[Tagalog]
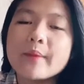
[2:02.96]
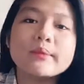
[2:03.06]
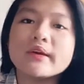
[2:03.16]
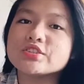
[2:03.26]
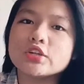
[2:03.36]

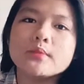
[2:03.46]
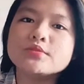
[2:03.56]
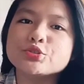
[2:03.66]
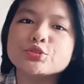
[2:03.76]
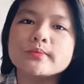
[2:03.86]
May scrub
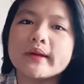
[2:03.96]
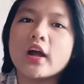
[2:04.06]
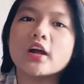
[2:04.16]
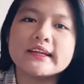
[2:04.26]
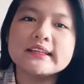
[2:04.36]
suit, may
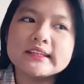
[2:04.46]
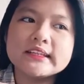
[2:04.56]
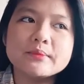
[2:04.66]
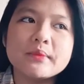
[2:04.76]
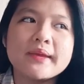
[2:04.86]

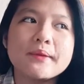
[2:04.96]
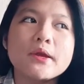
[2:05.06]
RLE, may...